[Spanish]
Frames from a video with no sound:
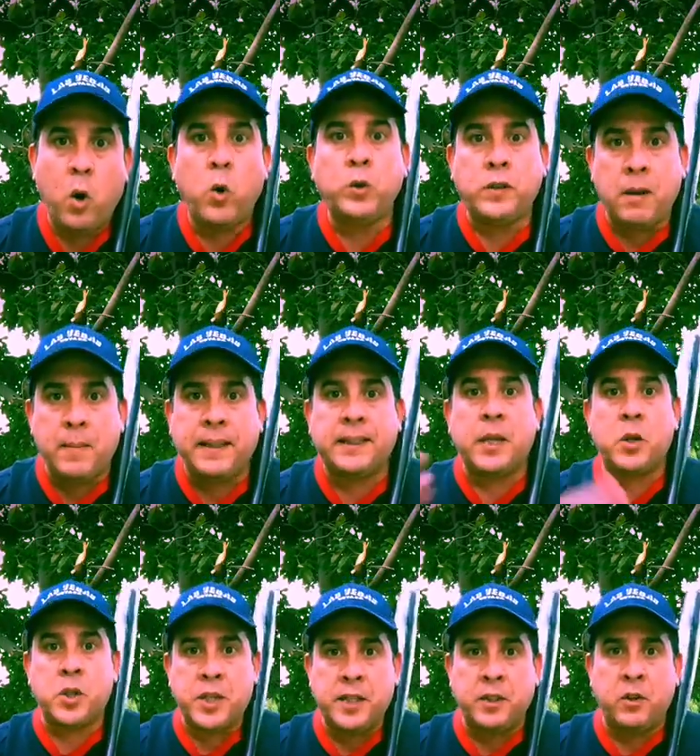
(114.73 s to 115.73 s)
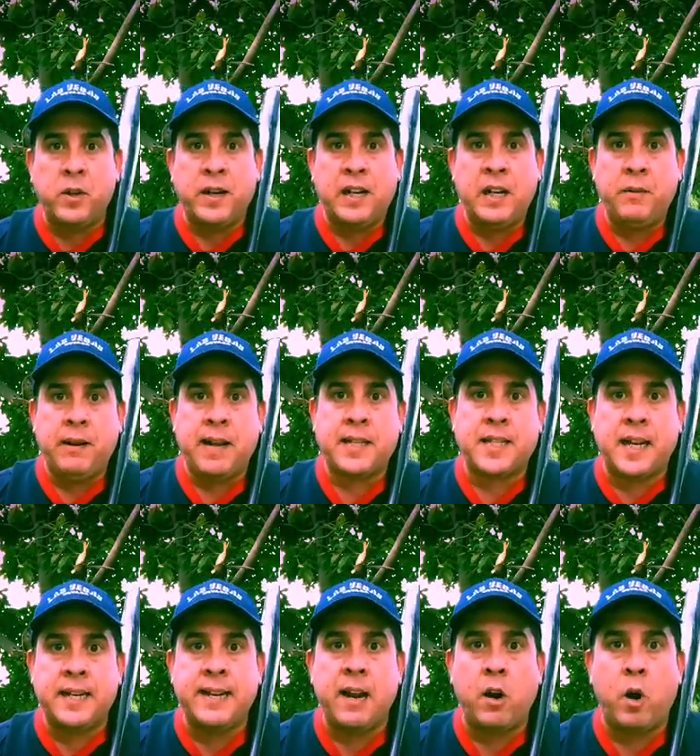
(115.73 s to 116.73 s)
justamente los indios de Cleveland
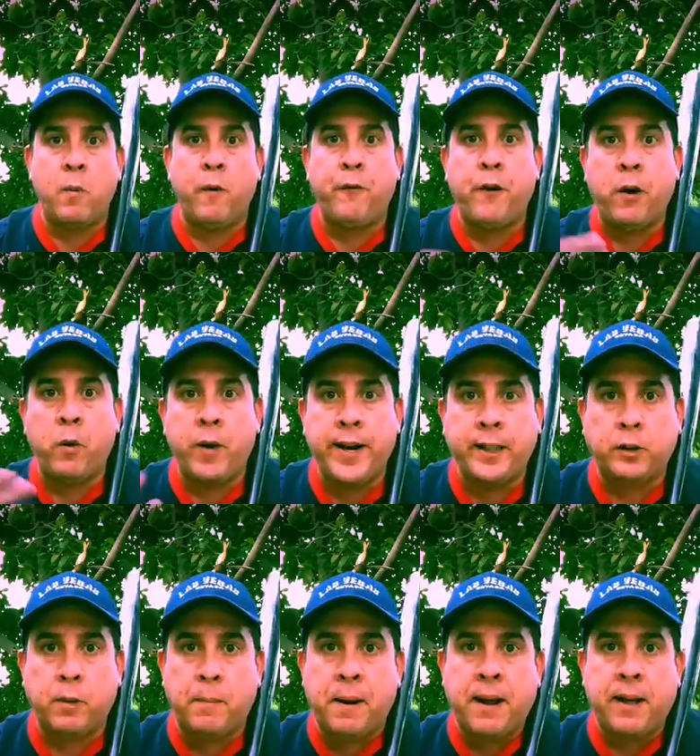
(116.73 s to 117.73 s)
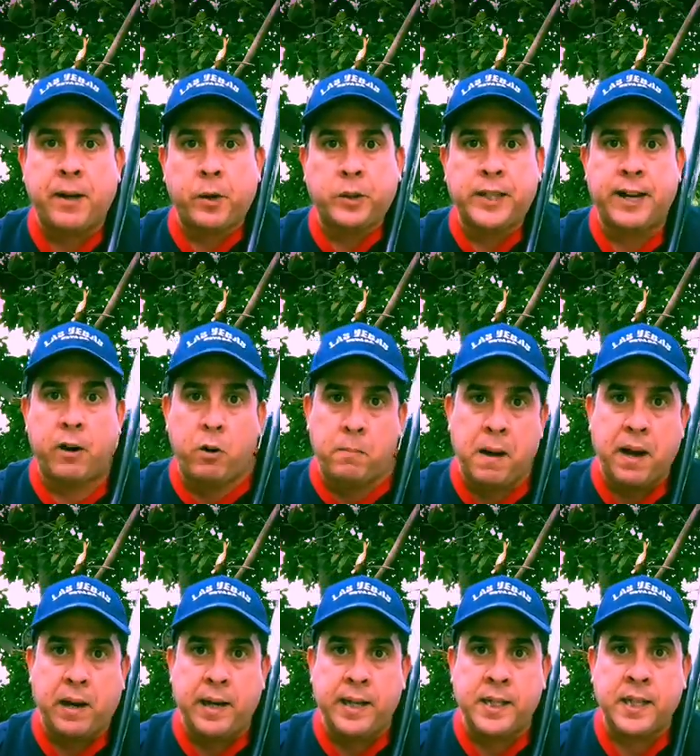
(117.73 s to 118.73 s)
salían como favoritos para derrotar a los
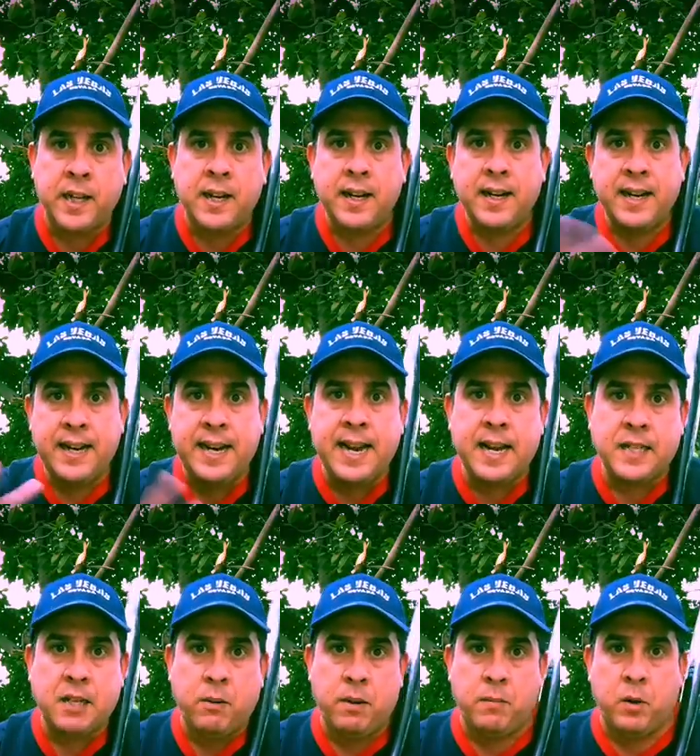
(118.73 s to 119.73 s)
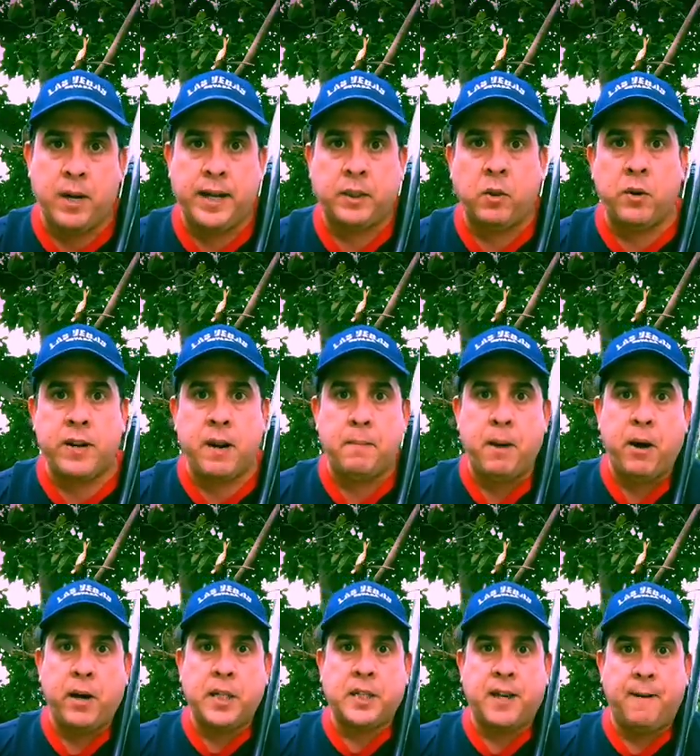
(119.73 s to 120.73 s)
Marlins y ya sabemos la historia,
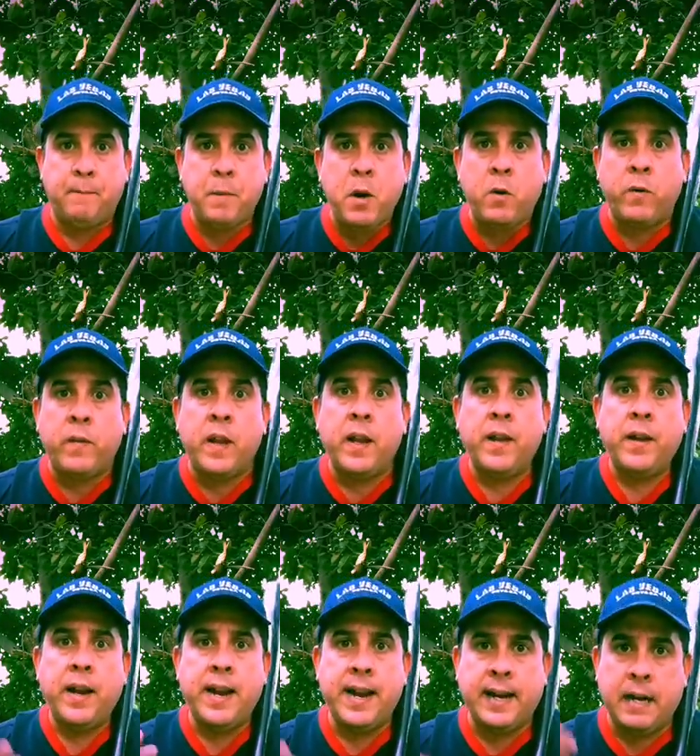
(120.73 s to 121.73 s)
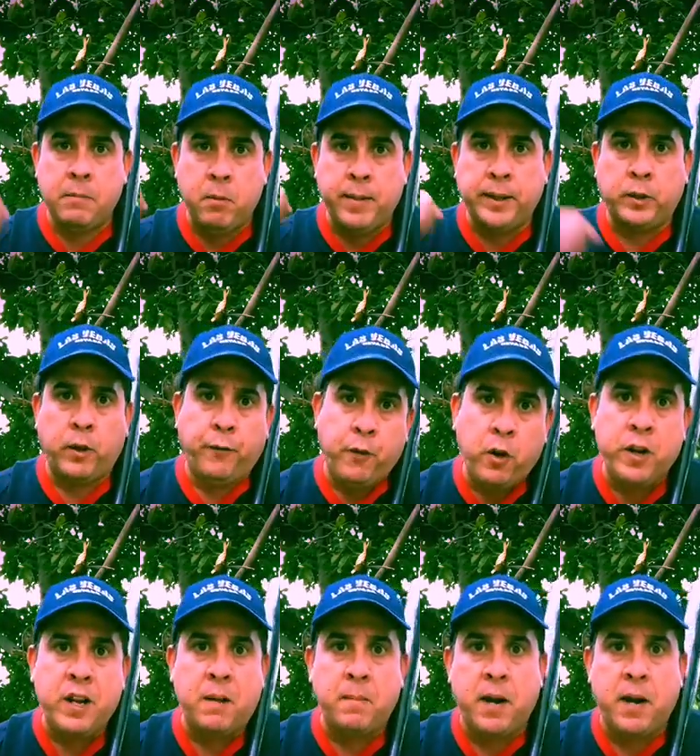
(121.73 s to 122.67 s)
Marlins campeón. En aquel momento los Florida